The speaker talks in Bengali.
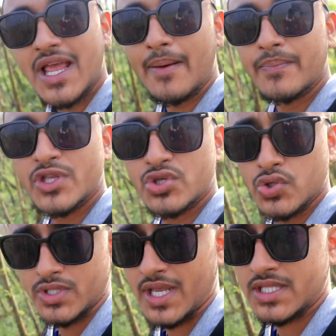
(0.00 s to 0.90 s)
সাপ
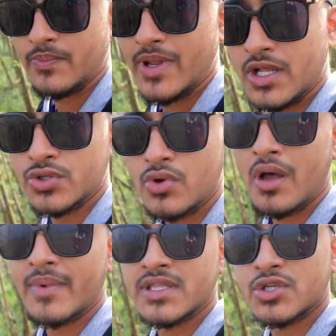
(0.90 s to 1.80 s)
বিচ্ছুও থাকতে পারে তো
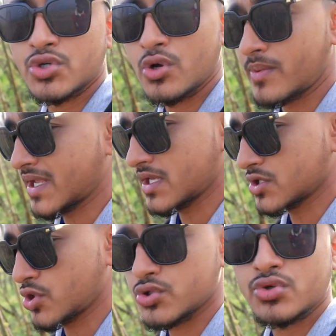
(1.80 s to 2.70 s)
আমাদের সবাইকে
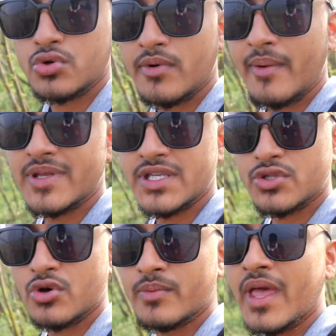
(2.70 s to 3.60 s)
সতর্কভাবে
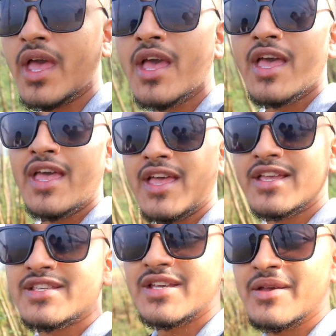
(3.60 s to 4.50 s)
যেতে হবে
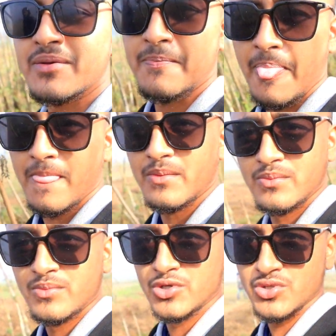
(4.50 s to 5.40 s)
এই যে
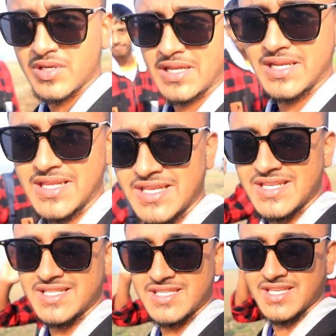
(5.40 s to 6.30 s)
বন্ধুদেরকে নিয়ে
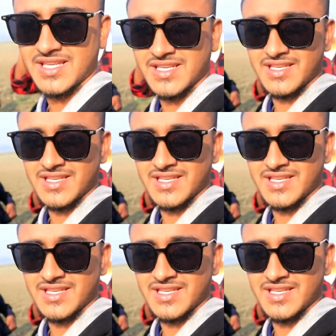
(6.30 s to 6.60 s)
যাচ্ছি